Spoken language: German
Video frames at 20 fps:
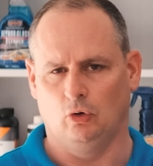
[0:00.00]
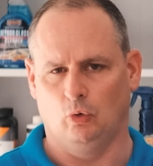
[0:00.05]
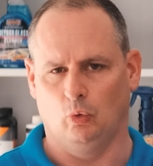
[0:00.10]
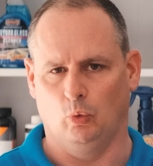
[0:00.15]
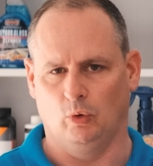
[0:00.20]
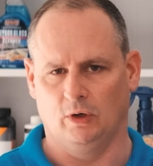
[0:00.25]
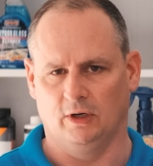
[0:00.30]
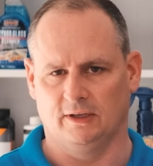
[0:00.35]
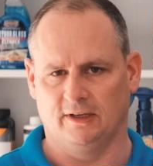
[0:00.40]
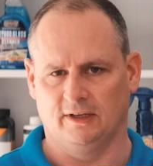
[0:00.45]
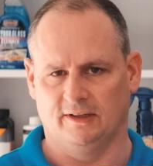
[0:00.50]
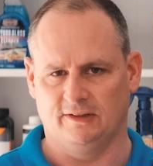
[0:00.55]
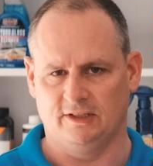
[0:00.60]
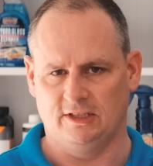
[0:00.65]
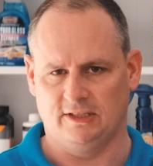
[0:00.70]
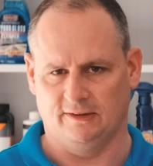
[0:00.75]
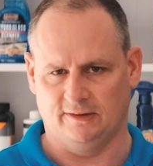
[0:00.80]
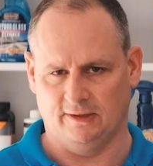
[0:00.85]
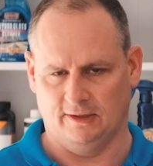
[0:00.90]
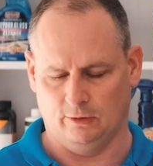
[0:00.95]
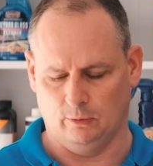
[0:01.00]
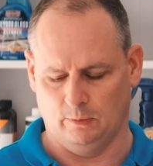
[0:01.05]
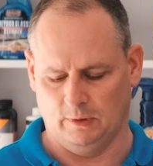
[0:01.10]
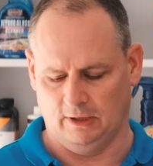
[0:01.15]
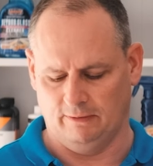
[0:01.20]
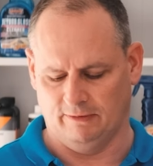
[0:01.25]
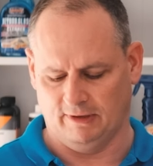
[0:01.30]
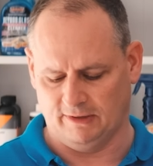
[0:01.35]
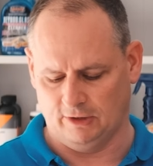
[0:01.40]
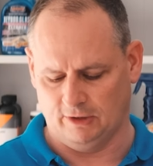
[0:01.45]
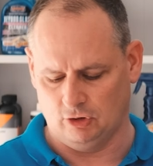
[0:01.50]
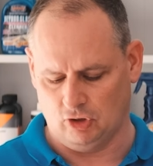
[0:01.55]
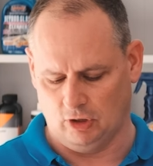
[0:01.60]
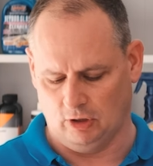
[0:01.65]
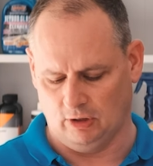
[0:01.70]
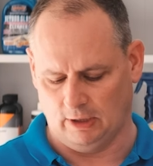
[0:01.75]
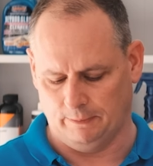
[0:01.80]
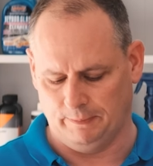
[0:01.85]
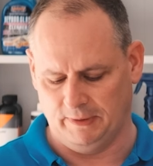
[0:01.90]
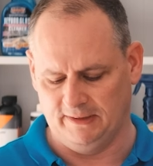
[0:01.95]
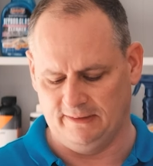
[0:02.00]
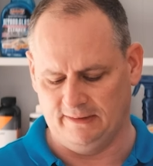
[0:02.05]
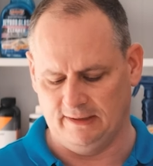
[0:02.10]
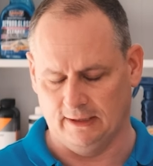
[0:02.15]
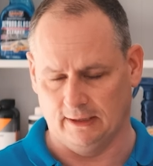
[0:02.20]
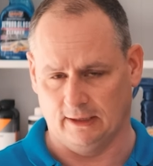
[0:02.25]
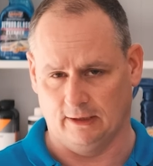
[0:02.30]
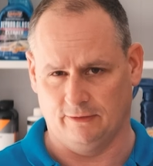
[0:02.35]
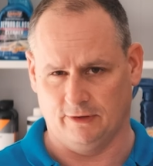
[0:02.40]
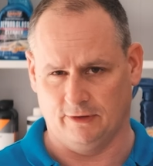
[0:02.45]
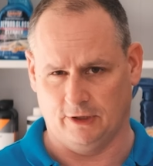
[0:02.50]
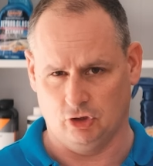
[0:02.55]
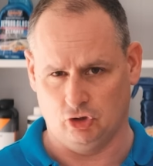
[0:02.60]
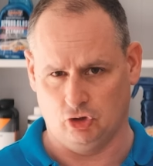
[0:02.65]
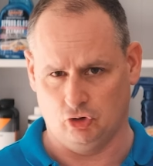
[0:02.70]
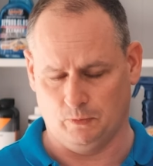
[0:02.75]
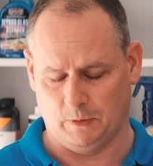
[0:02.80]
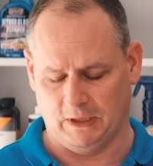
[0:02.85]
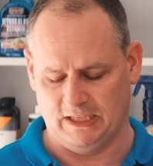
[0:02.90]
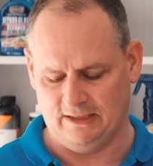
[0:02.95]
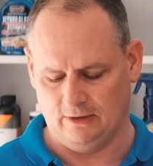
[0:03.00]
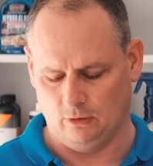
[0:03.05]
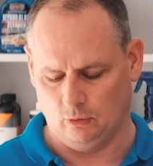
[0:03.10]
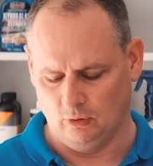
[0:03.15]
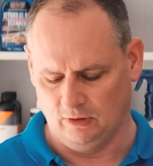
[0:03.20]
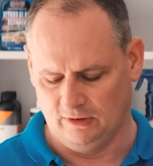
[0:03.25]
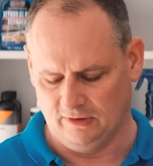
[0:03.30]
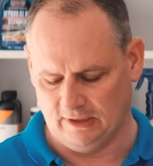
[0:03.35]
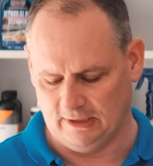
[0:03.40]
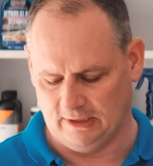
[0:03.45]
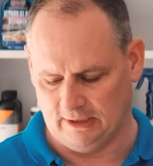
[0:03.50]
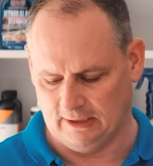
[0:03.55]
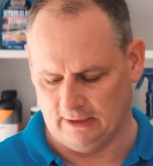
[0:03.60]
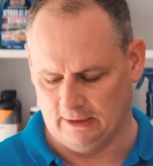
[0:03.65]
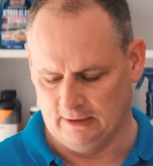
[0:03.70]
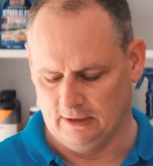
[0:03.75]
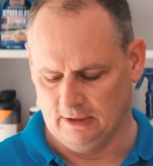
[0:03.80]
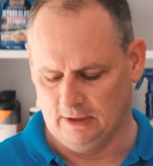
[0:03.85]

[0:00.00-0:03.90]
ohne dass ich das jetzt über den Wasserschlauch appliziere, dann fahre ich entsprechend günstiger.